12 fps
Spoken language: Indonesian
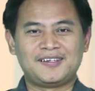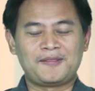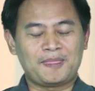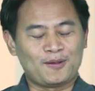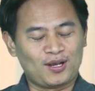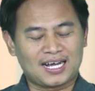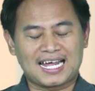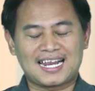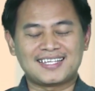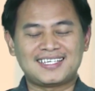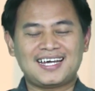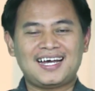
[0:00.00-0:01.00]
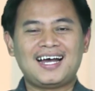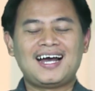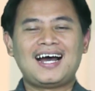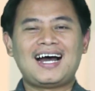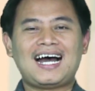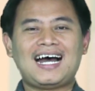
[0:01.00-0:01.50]
Oleh karenanya
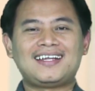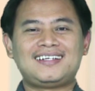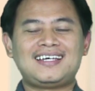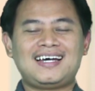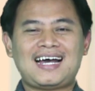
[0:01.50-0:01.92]
ada